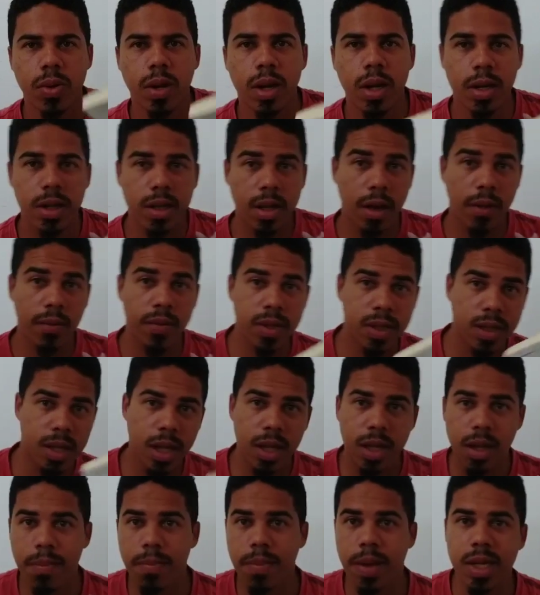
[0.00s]
William Davis
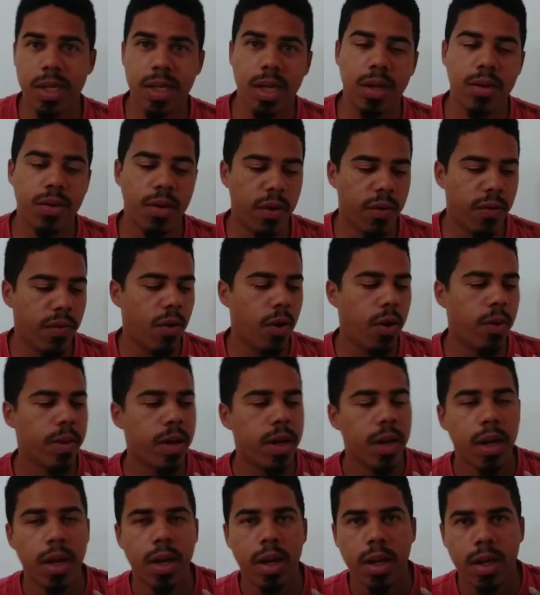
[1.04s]
tenta passar de uma
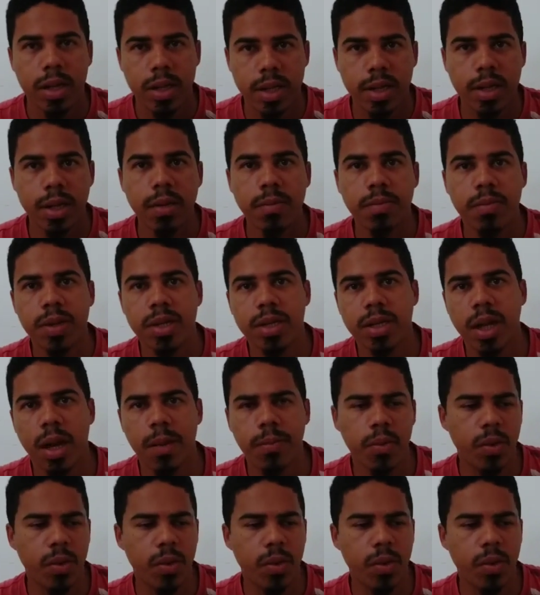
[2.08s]
forma simples, né?